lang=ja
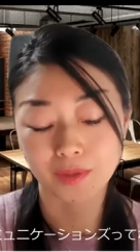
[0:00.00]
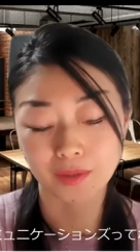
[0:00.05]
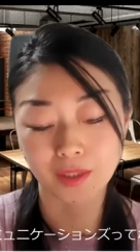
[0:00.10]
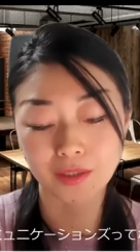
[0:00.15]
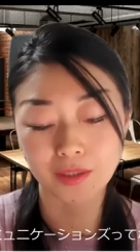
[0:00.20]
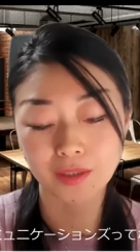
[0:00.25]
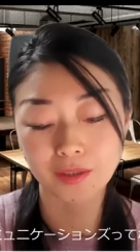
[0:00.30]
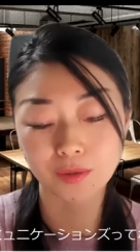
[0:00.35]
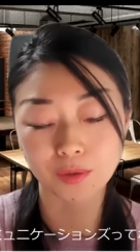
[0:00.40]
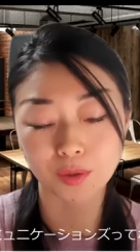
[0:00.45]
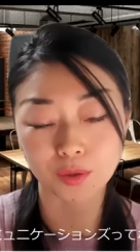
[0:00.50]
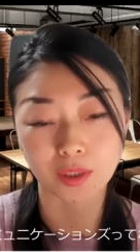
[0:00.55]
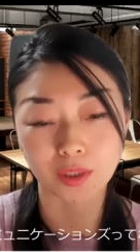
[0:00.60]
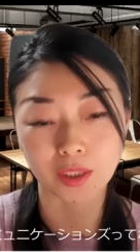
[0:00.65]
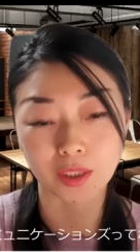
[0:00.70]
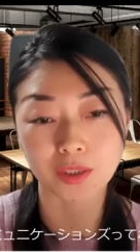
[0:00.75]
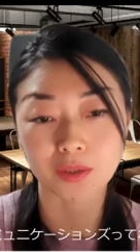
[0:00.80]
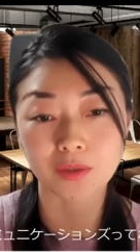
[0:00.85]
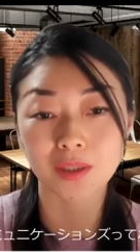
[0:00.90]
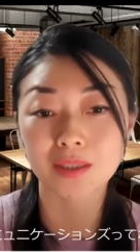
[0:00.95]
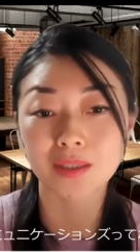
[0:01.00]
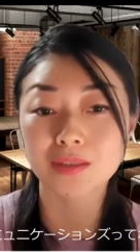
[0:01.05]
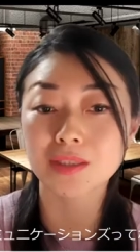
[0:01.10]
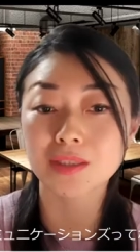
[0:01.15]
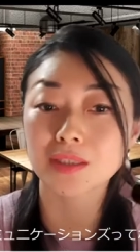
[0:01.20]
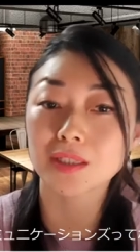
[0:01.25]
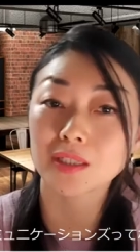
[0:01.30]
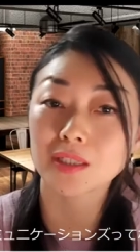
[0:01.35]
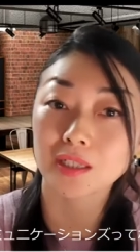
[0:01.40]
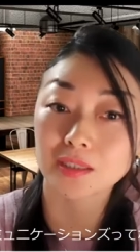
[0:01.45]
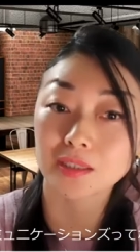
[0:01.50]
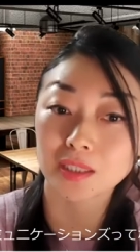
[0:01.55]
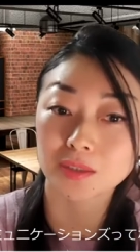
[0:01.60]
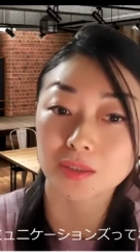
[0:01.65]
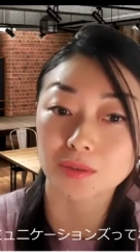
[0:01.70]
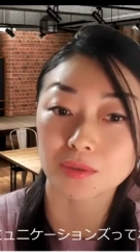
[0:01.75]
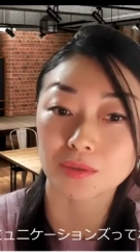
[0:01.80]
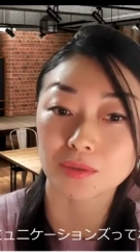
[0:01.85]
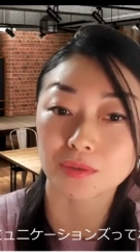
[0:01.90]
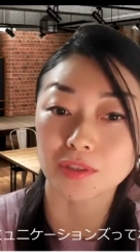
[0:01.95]
できることが広がるんじゃないかな
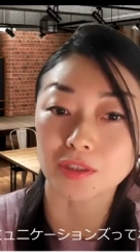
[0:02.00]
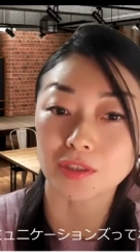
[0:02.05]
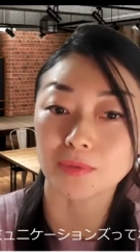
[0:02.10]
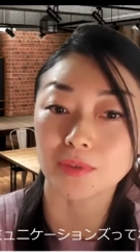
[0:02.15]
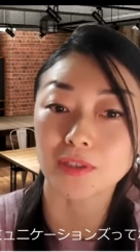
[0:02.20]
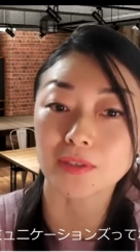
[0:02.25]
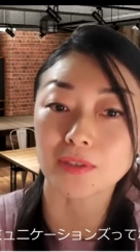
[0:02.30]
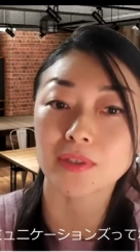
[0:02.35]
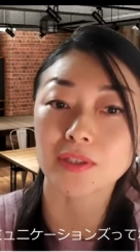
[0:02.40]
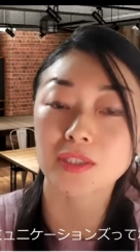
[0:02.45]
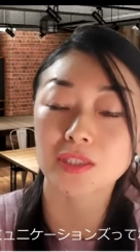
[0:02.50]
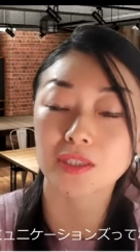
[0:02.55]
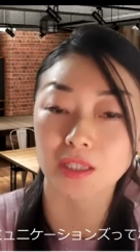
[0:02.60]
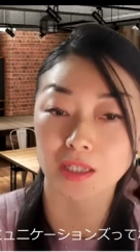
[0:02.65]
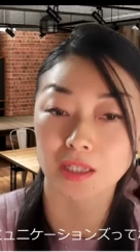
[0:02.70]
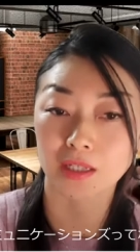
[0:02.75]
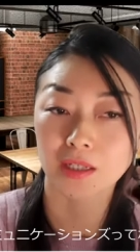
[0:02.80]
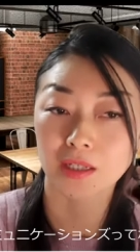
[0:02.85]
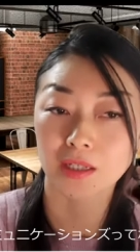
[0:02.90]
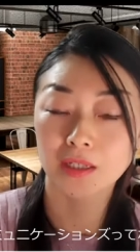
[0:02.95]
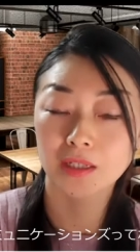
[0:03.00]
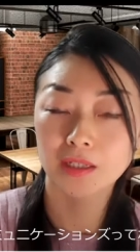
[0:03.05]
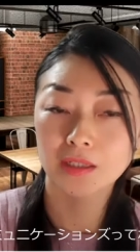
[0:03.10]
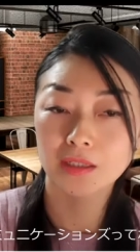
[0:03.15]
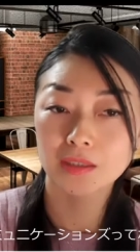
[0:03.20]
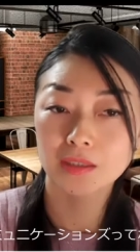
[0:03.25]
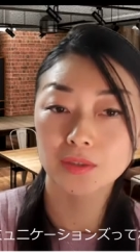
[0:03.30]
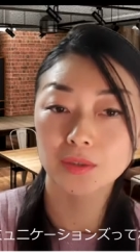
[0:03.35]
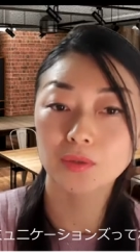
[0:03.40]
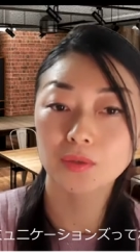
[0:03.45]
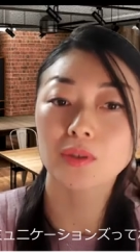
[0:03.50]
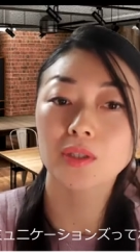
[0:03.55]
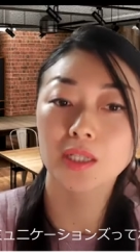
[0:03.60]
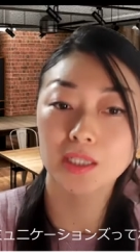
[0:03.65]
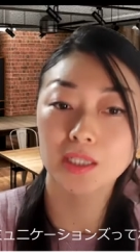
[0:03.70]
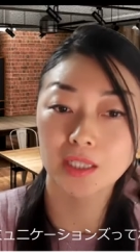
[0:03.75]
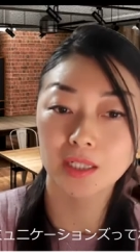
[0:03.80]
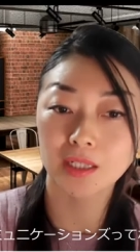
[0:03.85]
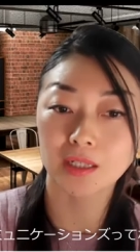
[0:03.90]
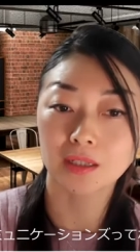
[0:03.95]
というふうに思いましてそこ
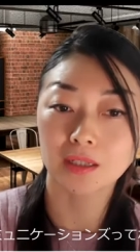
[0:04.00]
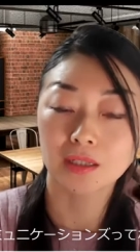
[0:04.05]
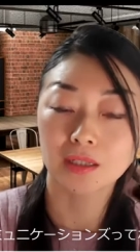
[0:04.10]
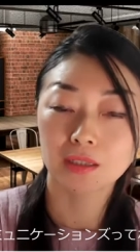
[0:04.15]
から